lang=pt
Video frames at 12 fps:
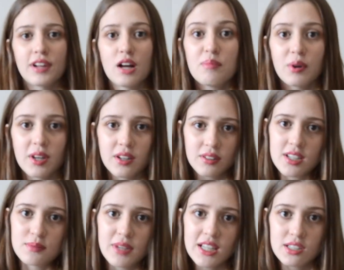falar um pouquinho
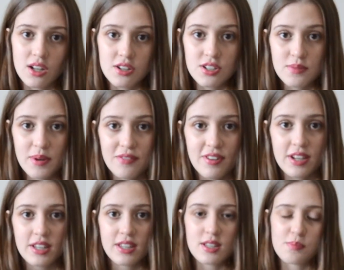das minhas lojas
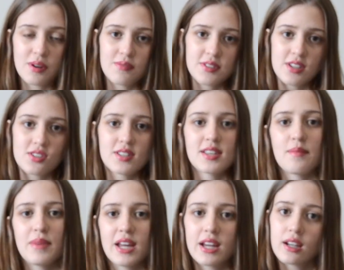preferidas para vocês já
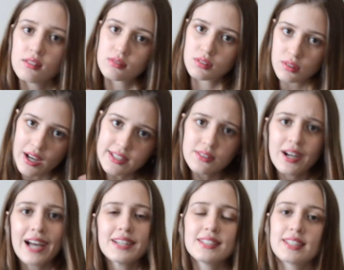saberem quais
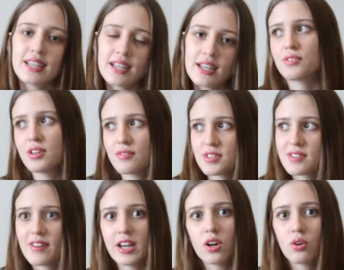lugares ir, o que
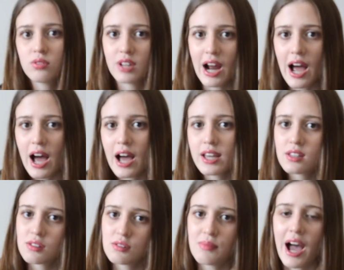você vai encontrar e
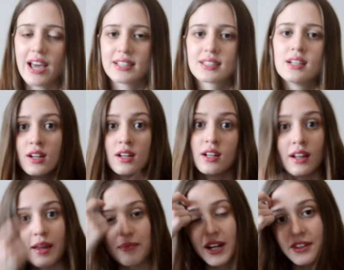tudo mais.
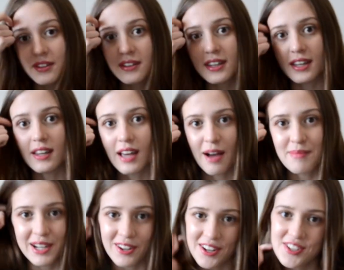Lembrando que a
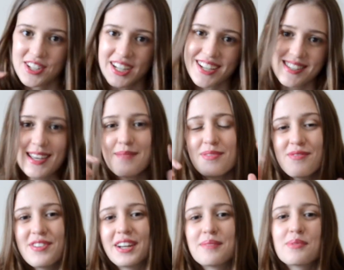melhor dica sempre
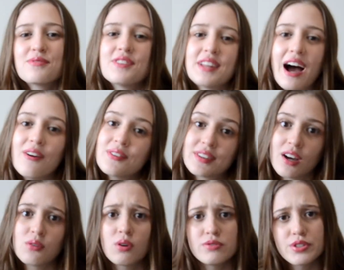fica pro final,
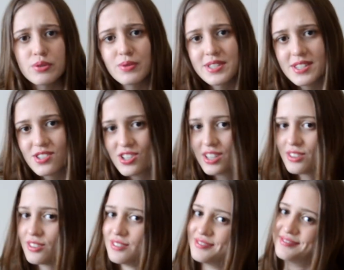então continua
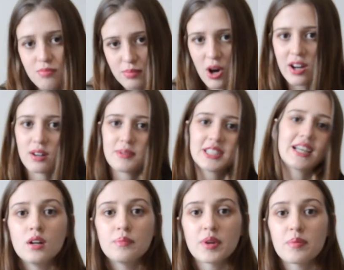assistindo. Bora
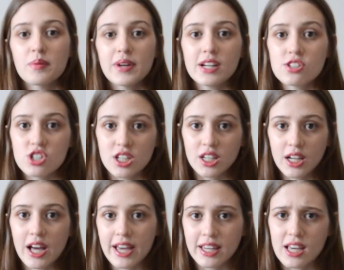começar. Minha primeira
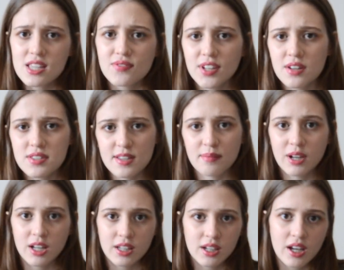dica é que esse final de
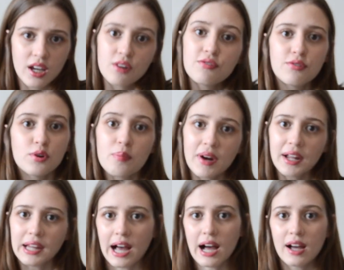semana eu fui pra
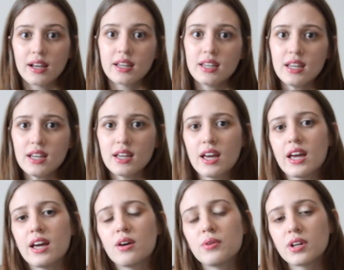lá e
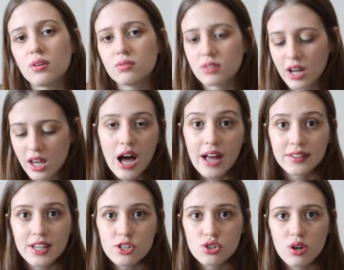eu encontrei
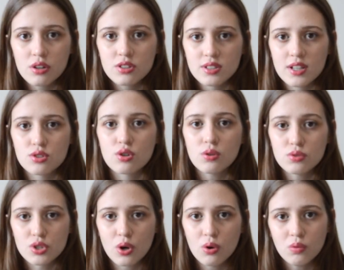até shorts da John
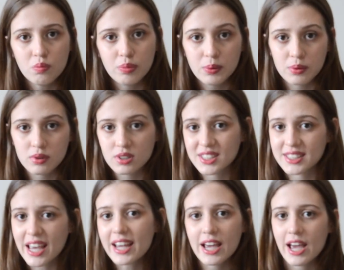John por
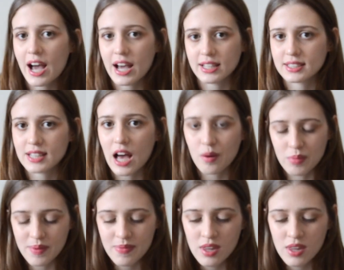100 reais, sabe?